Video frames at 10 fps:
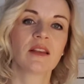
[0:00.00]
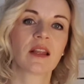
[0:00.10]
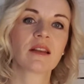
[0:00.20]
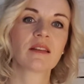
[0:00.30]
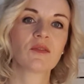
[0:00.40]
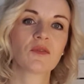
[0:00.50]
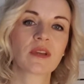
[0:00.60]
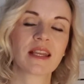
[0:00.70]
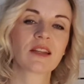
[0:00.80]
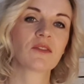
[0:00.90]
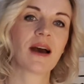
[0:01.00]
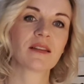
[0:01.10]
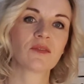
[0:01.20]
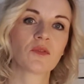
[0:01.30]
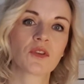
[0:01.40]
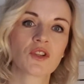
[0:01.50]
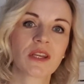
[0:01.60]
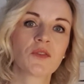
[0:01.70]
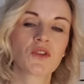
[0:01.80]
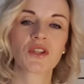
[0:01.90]
dann geht quasi, wird
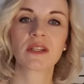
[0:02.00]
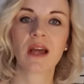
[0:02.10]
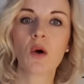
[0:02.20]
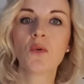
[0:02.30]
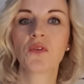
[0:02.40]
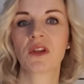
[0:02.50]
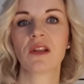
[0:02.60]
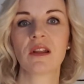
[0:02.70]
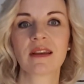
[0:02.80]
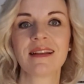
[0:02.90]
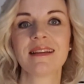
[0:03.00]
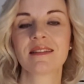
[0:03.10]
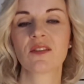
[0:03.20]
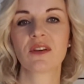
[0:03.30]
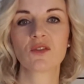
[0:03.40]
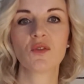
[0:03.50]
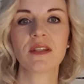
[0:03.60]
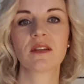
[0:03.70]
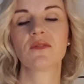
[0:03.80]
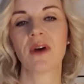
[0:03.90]
Schritt für Schritt aufgelistet, was zu
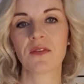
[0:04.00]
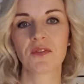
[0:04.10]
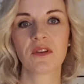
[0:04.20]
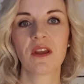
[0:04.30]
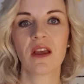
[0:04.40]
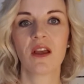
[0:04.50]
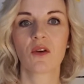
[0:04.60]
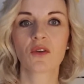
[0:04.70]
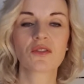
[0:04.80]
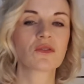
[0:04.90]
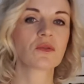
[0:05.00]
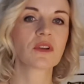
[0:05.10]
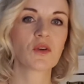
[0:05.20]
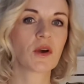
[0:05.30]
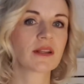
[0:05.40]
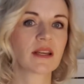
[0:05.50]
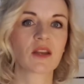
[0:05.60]
dieser Waffenrüstung gehört.